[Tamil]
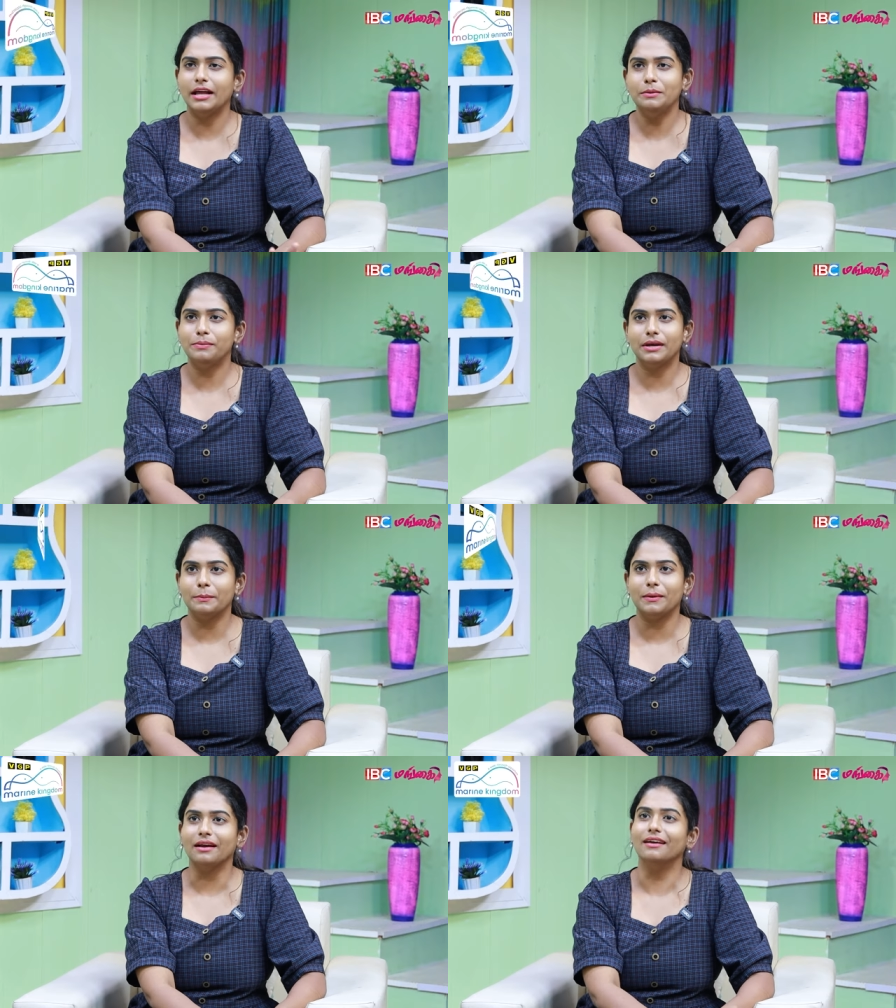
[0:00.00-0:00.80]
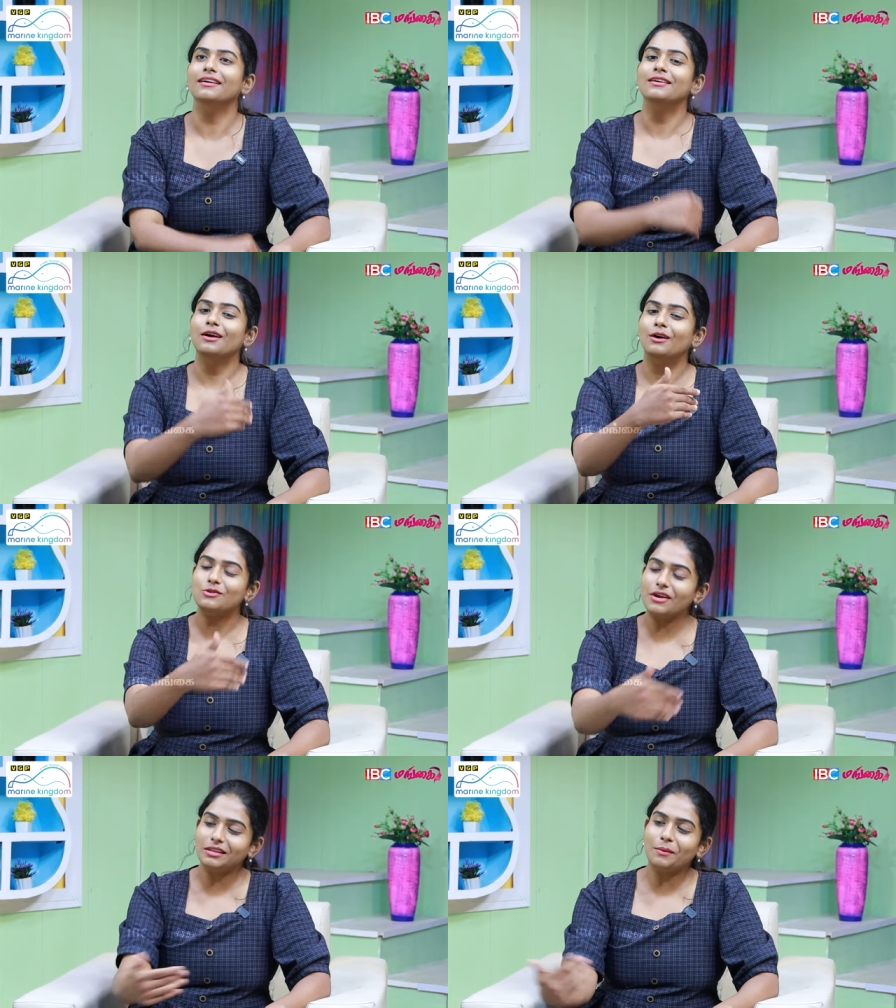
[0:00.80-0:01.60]
ஹெல்ப்புக்கு இருப்பாங்க
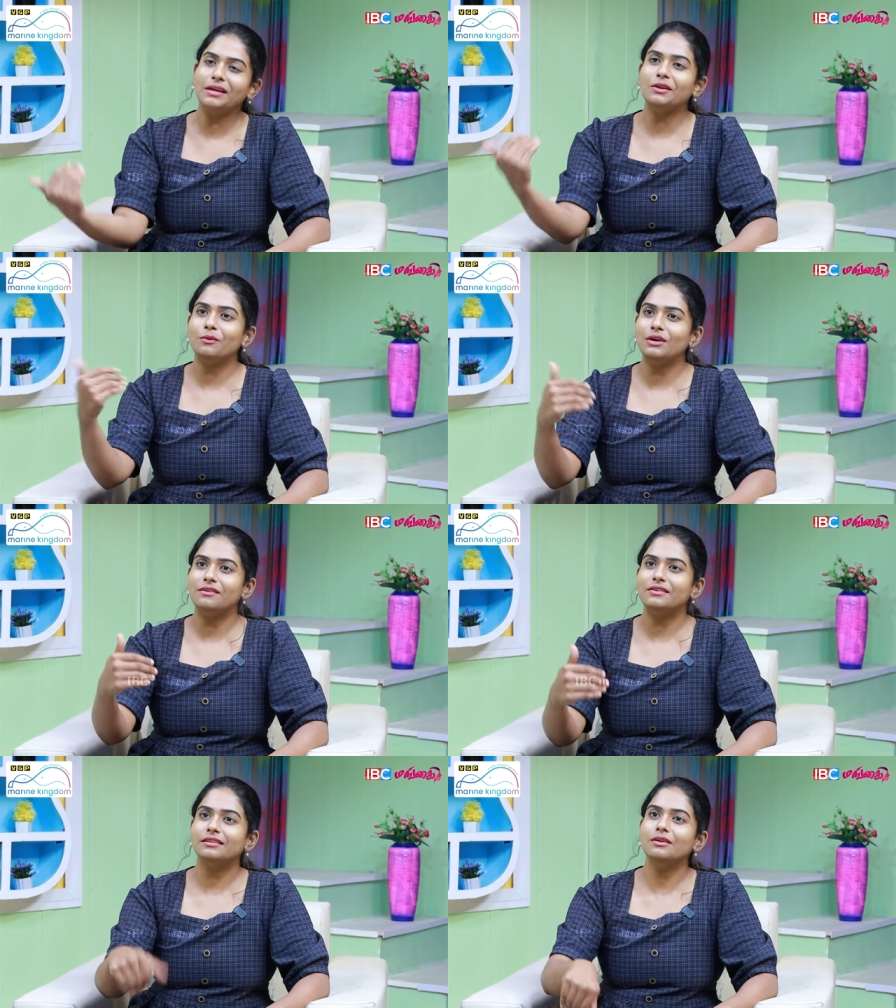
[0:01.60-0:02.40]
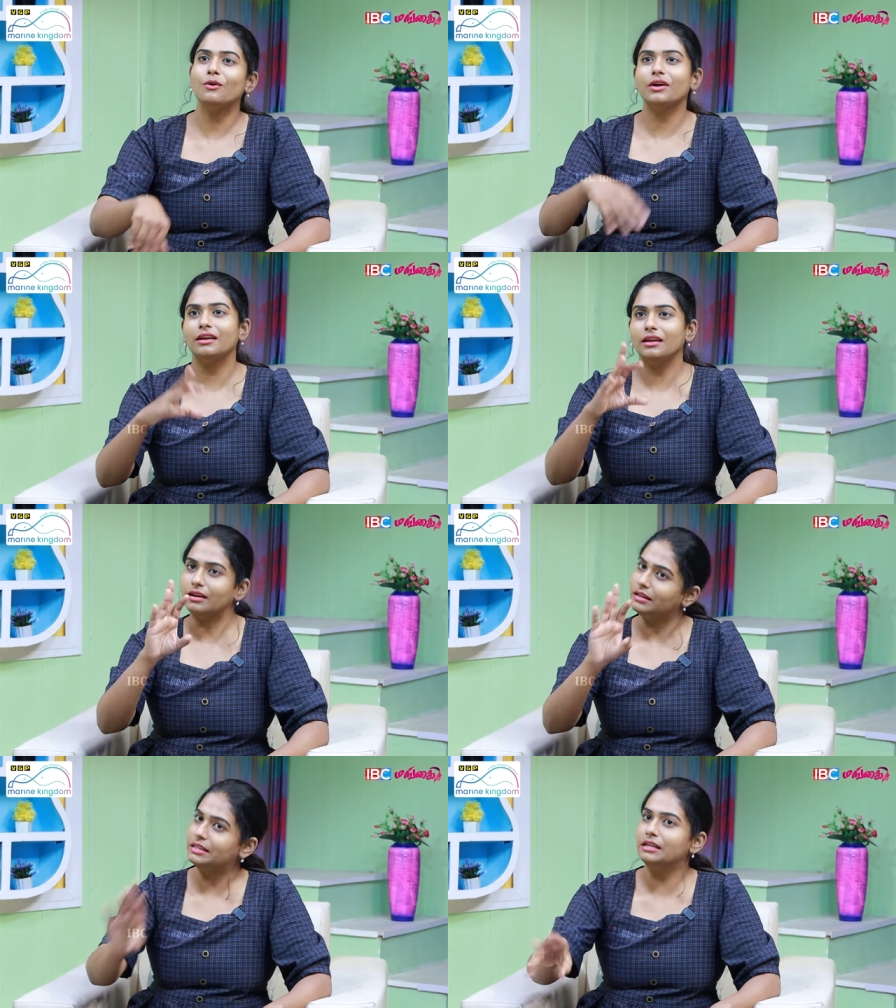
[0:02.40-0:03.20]
ஸோ இந்த மாதிரி உள்ளே வந்து ஓகே
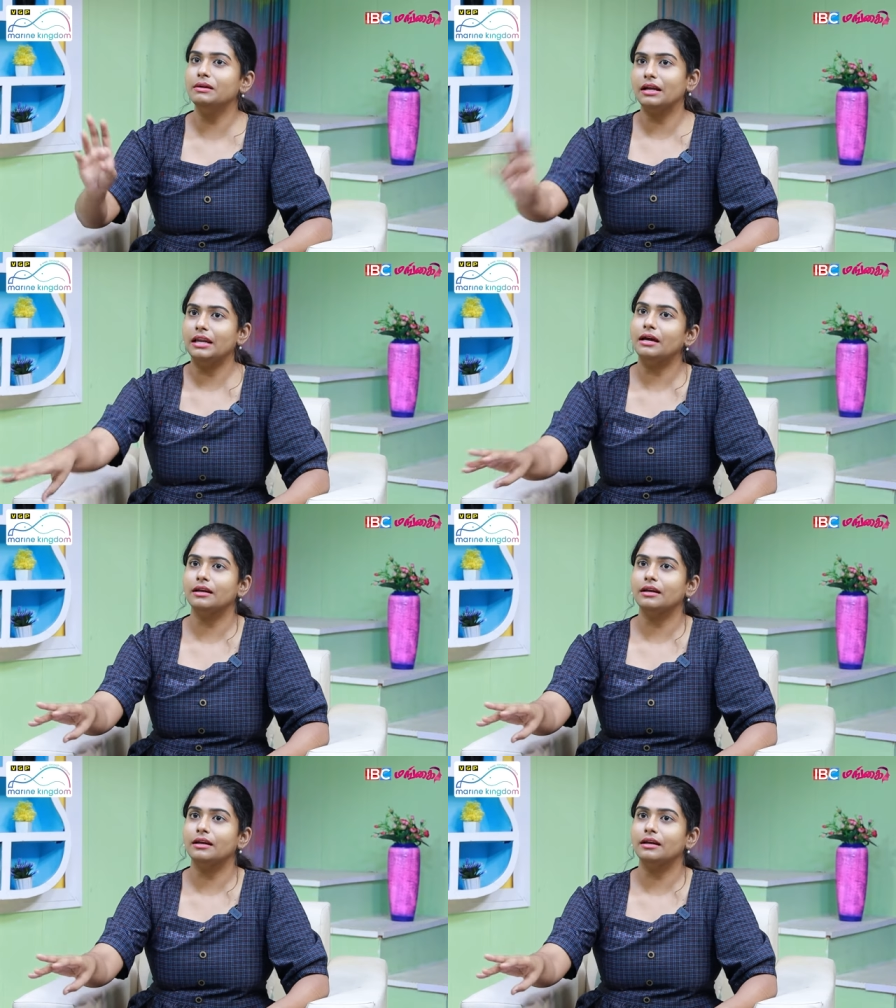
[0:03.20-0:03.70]
நீங்கள் இது நல்லா